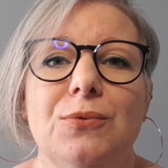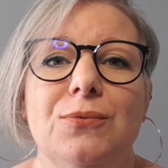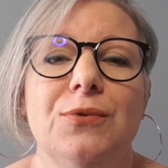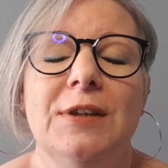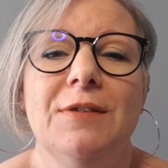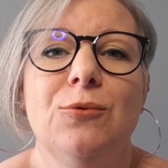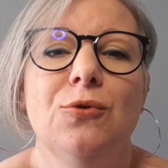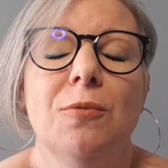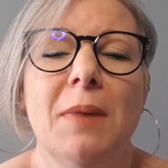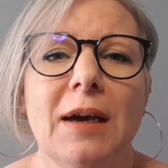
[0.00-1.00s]
vous avez
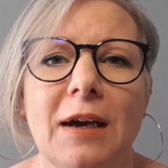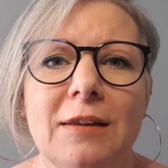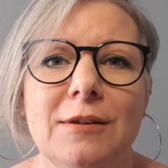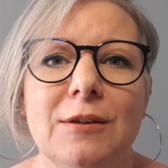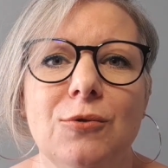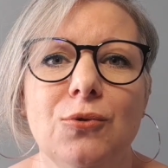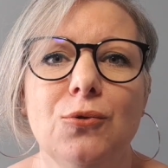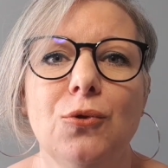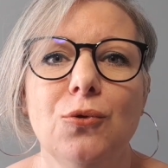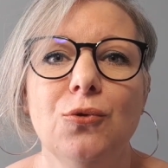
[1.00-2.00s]
toute ma
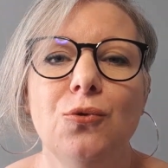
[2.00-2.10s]
gratitude,